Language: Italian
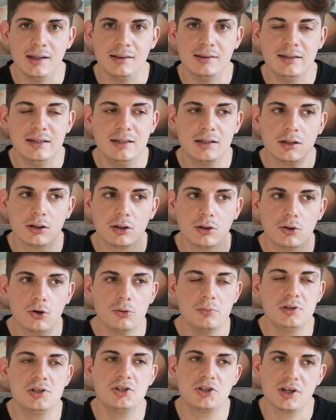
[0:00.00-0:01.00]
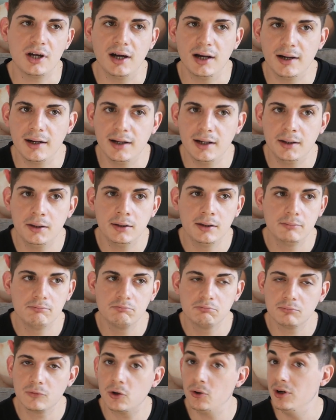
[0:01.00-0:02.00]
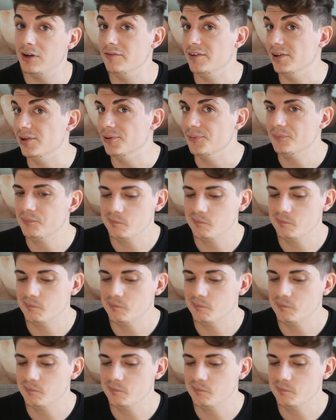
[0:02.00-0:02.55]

di cominciare con il video.